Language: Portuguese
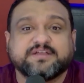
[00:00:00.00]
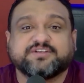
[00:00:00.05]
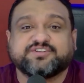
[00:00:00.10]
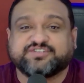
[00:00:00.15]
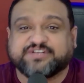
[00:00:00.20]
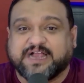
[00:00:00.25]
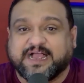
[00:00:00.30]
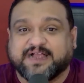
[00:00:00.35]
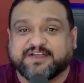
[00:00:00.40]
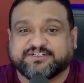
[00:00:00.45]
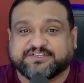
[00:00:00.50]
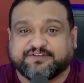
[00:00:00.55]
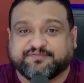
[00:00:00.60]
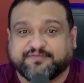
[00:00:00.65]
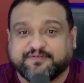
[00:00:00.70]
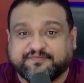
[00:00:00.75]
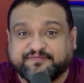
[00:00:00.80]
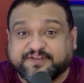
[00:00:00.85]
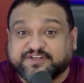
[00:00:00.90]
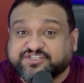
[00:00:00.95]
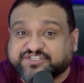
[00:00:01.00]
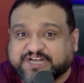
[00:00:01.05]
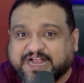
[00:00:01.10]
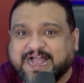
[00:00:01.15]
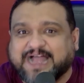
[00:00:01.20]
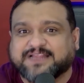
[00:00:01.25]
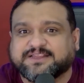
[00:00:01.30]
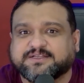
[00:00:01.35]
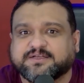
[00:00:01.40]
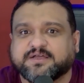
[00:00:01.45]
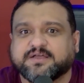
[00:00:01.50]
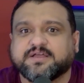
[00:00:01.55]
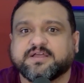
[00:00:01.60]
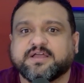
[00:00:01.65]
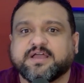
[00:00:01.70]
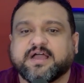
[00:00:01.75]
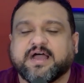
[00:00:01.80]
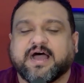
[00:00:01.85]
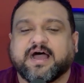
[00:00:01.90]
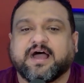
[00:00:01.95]
já, já foi fechada
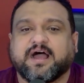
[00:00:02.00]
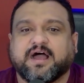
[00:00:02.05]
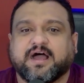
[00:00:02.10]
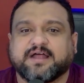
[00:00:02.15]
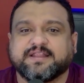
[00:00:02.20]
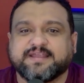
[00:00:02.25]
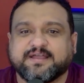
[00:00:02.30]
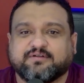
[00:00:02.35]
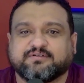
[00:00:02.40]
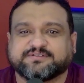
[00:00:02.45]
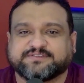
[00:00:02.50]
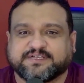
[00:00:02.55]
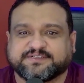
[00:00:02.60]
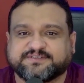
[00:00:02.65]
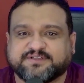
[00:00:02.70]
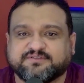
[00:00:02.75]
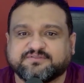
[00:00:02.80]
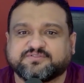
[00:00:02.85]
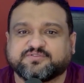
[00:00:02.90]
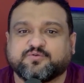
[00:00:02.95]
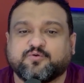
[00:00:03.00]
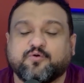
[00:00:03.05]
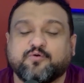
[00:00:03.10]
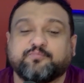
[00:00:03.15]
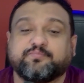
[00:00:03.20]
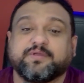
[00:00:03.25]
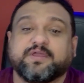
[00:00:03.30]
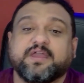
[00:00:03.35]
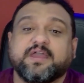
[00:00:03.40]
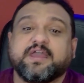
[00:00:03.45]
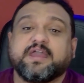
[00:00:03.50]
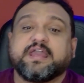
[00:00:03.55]
a, a negociação, desculpe,